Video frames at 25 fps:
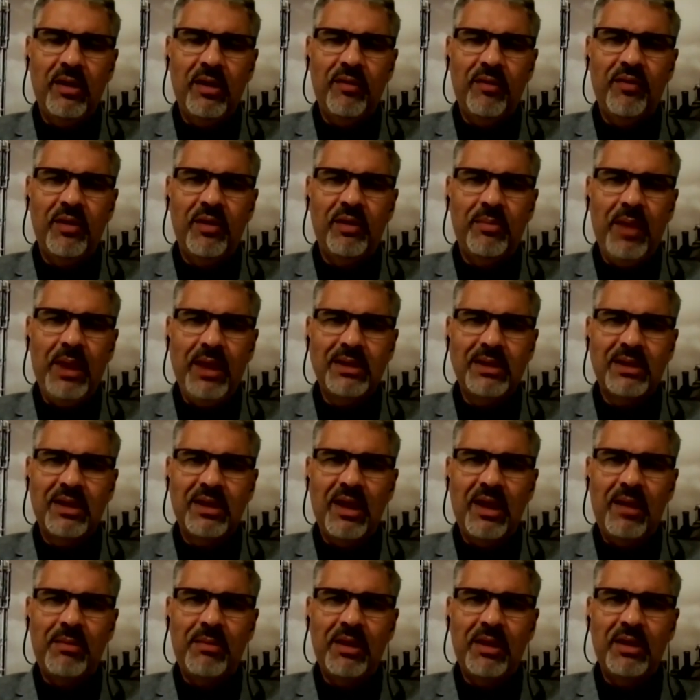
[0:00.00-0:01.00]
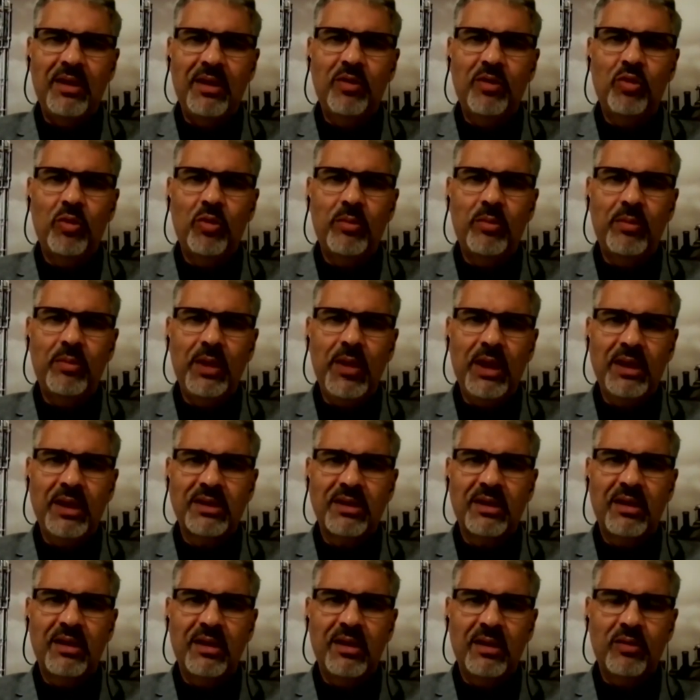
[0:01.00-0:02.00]
في البحث ده امدتهم
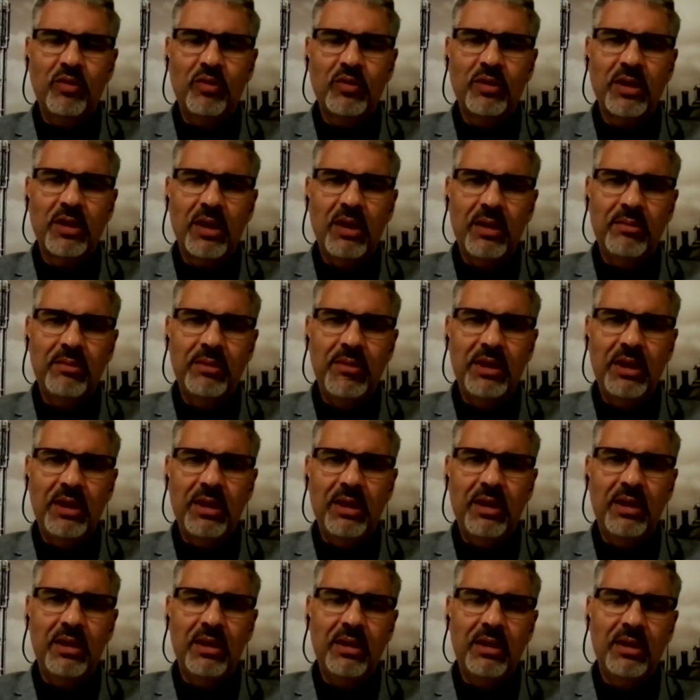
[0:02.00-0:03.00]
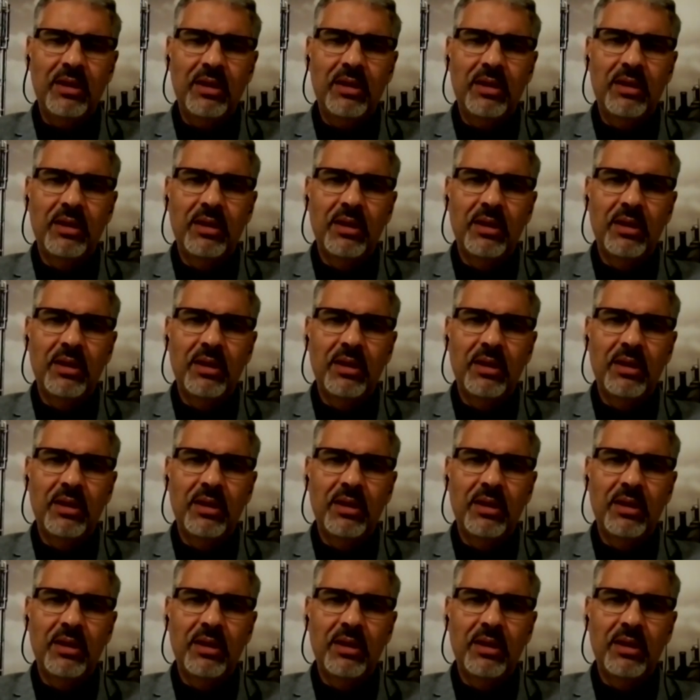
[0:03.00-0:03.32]
بكذا نسخه من الـ